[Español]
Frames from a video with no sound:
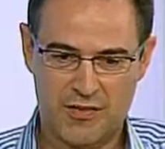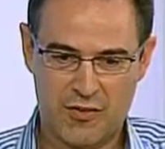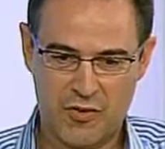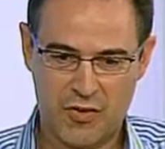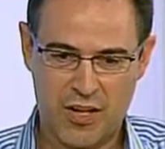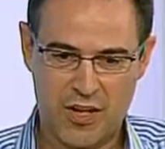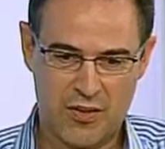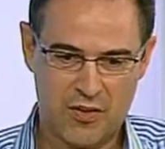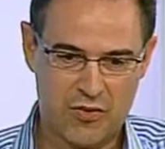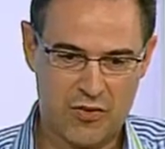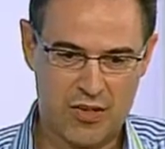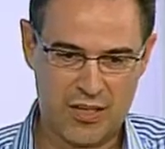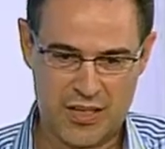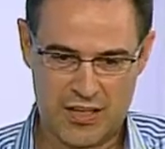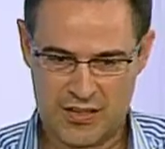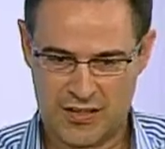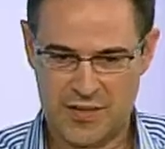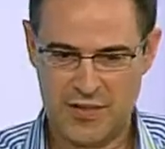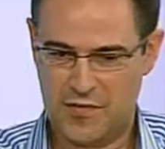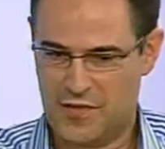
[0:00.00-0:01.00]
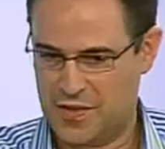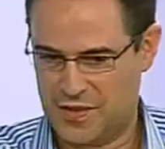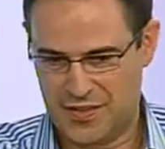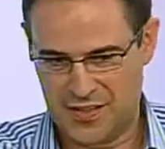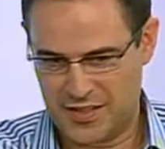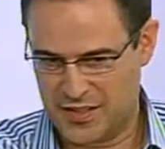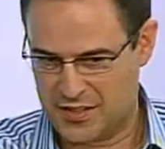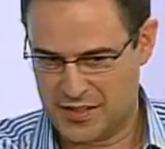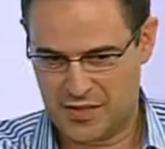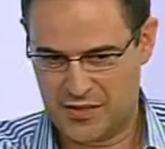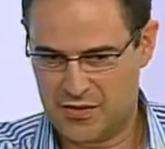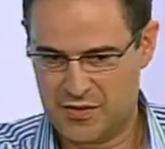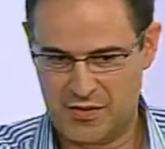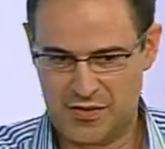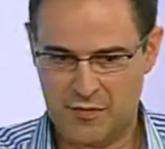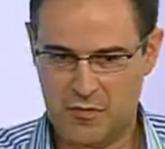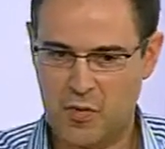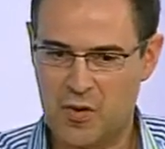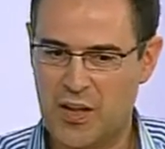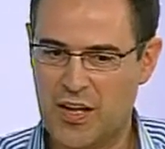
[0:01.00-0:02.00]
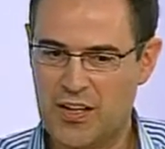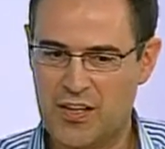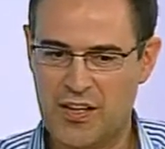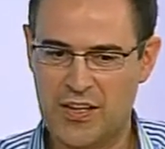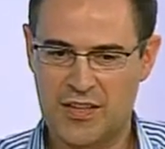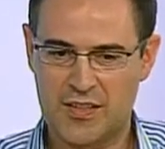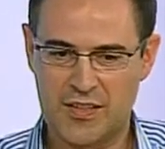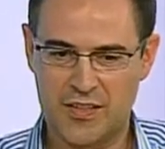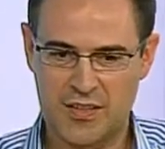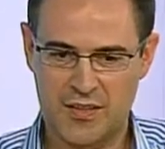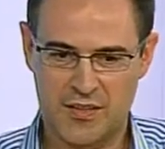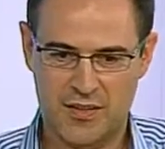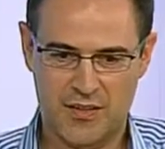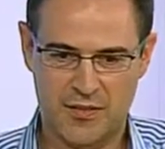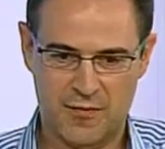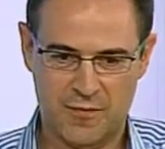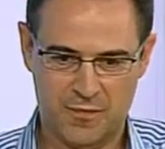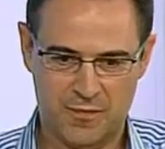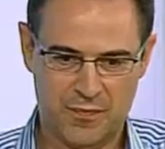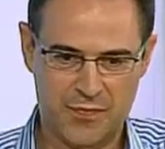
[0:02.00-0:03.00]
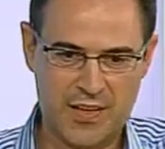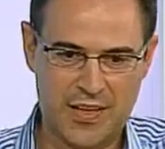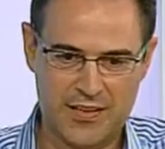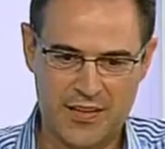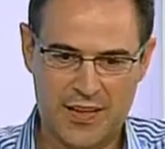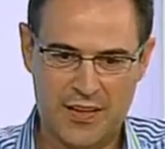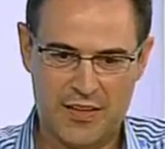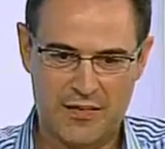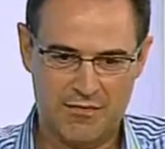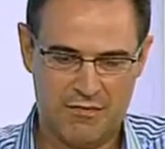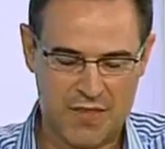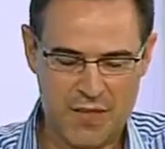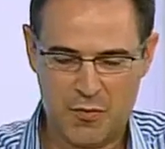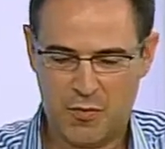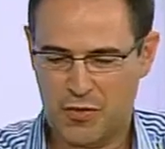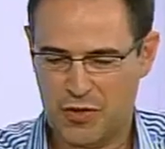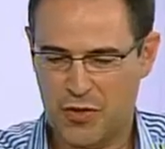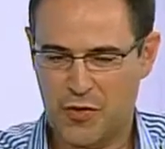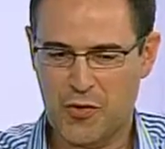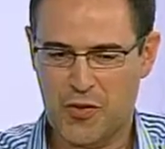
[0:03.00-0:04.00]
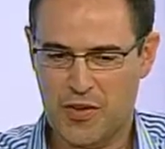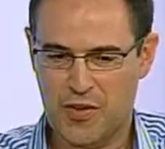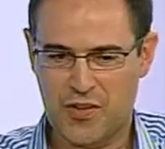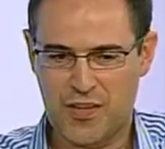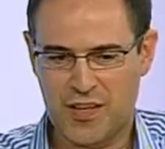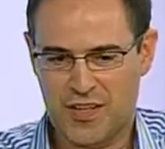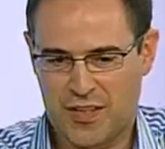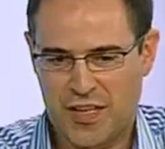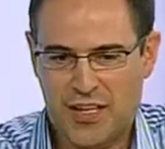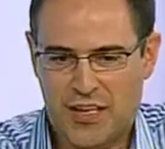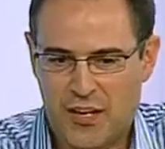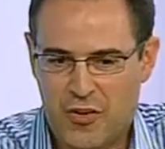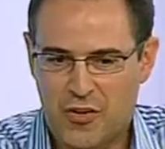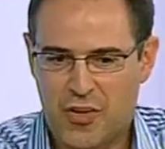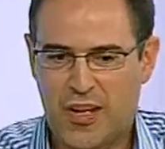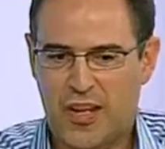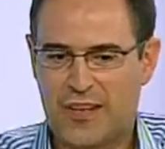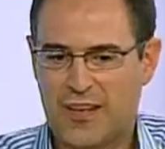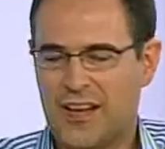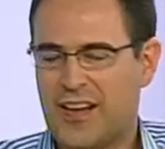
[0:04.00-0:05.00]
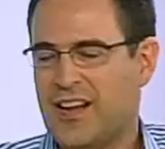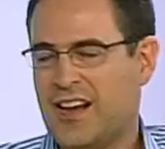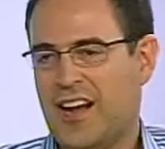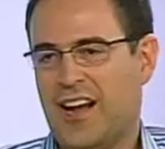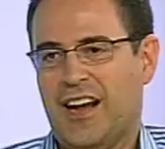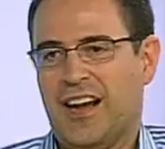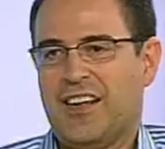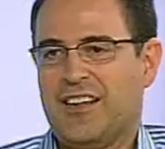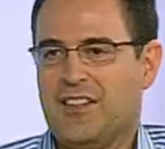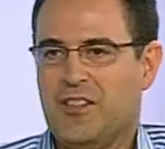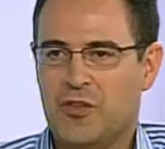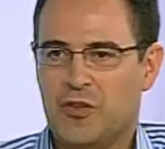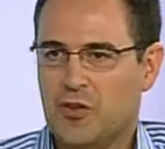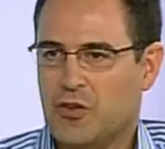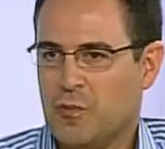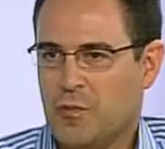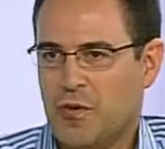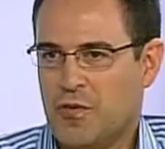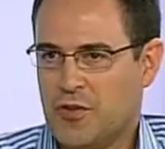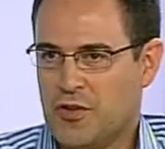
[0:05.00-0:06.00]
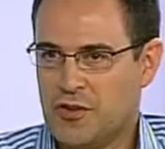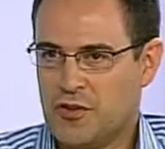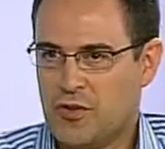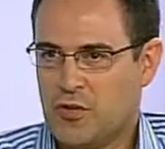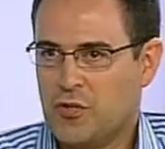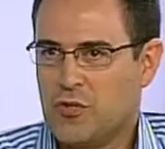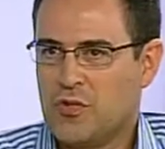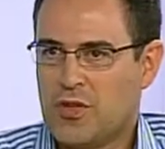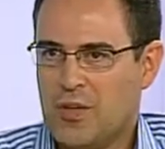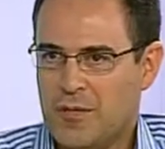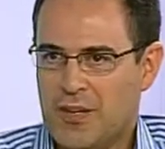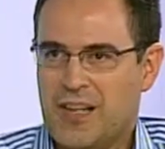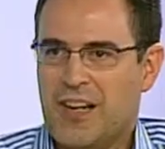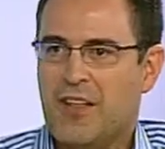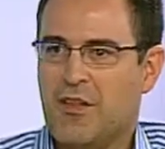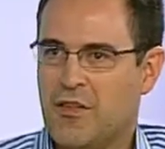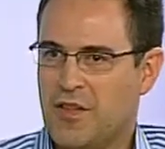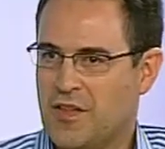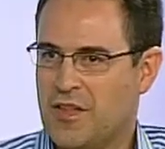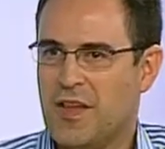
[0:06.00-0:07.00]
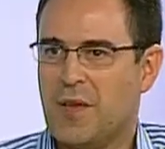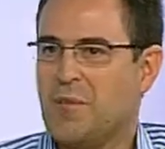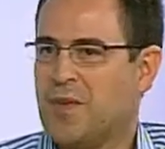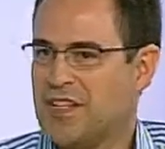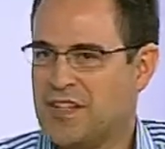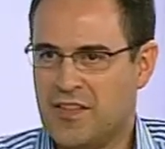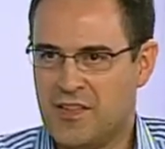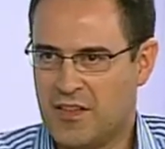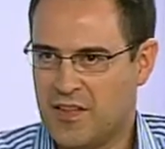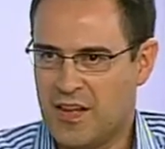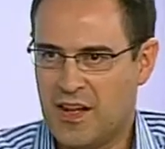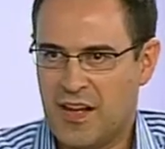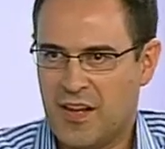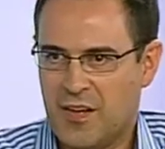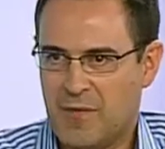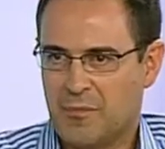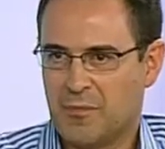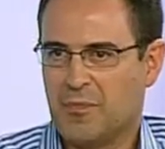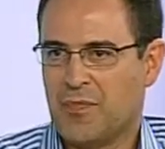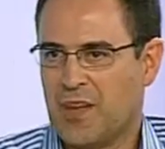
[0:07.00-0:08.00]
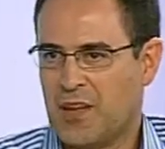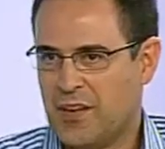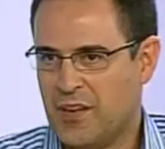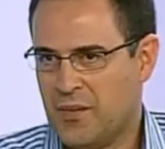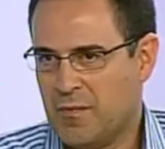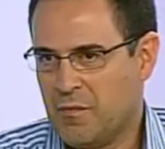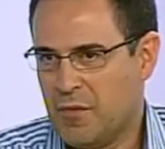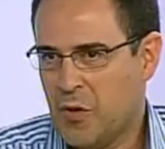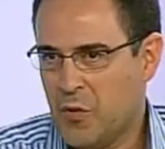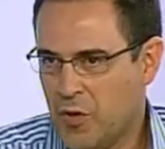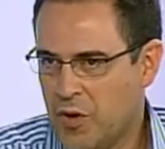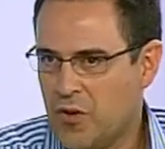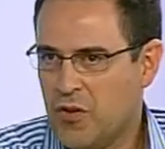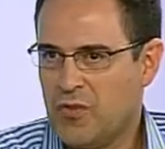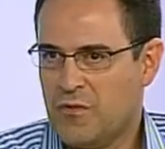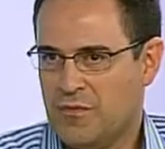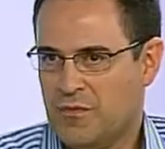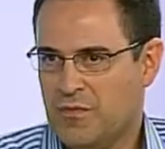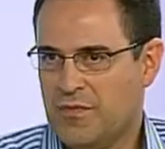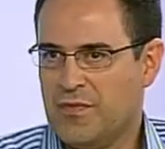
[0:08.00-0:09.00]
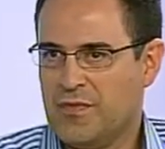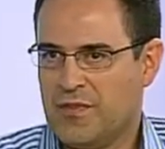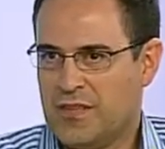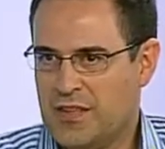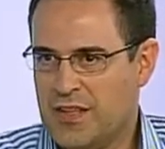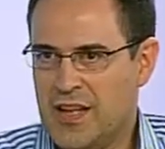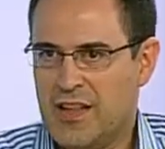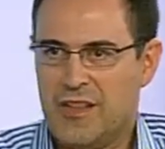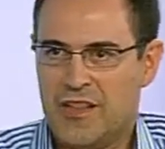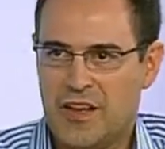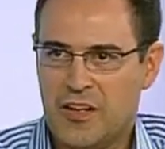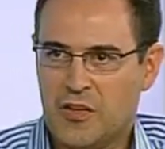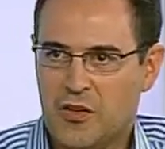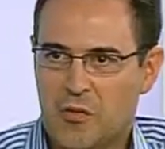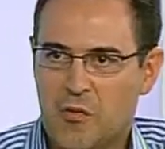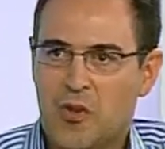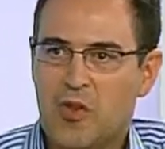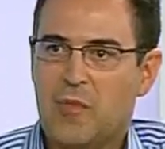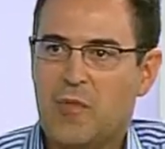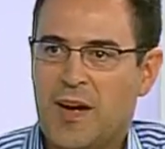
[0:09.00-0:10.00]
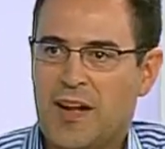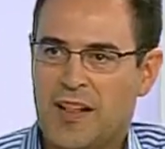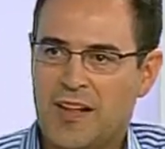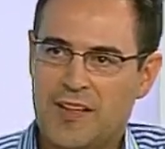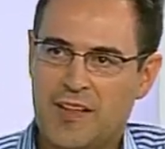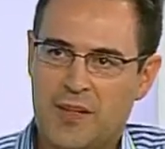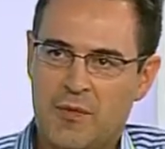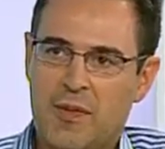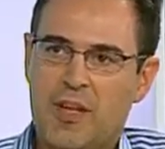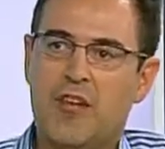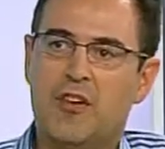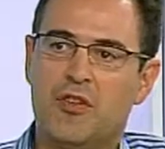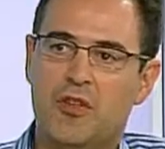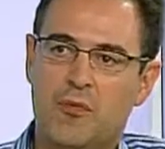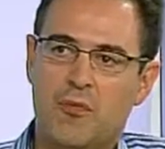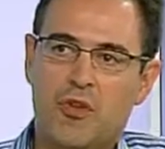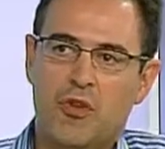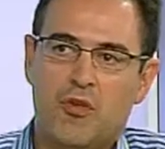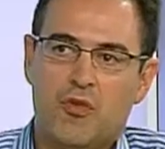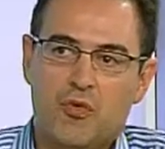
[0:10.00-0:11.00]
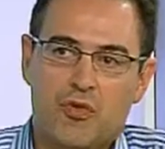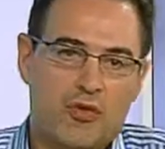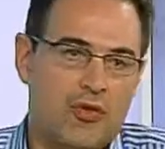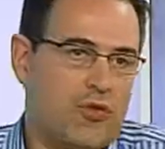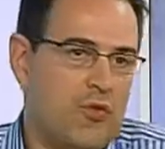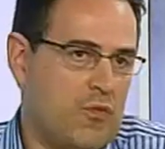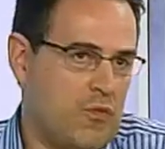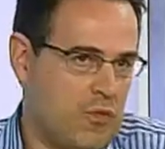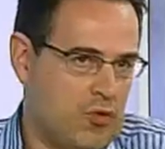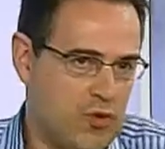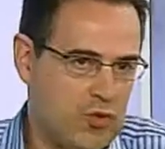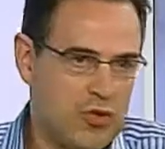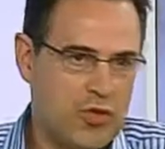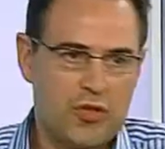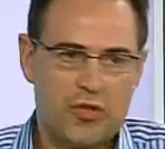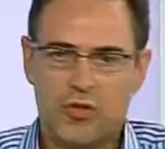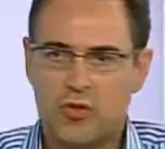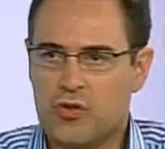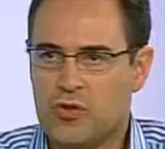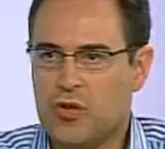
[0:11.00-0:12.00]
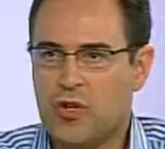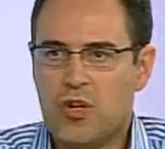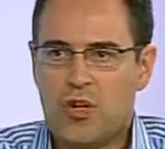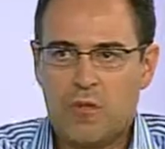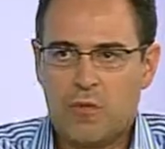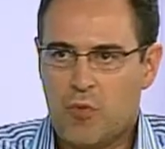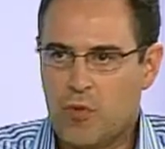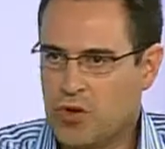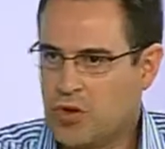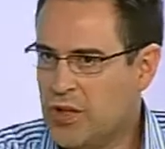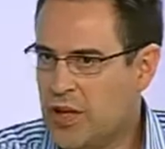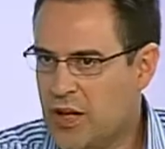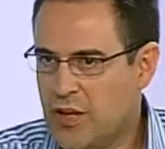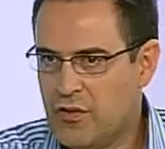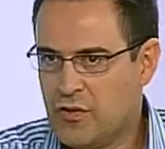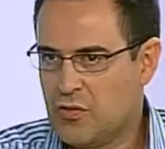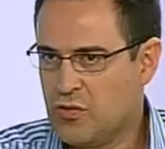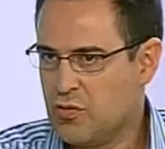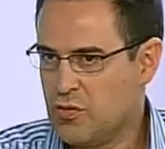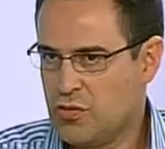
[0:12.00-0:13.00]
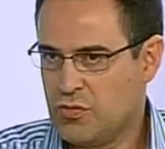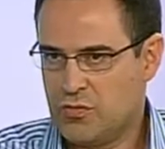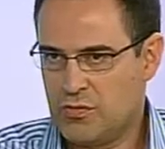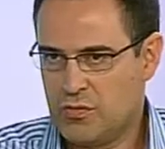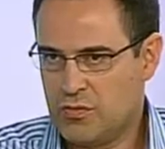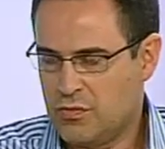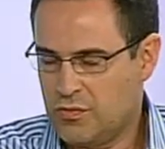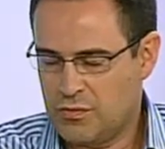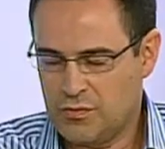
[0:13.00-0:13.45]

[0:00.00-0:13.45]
tocado las diferentes eh, modalidades de, tipos de docencia, está claro que a, casi todos los profesores nos gusta más la docencia presencial. Pero bueno, en cierto modo, para determinado tipo de cursos, como son estos posgrados o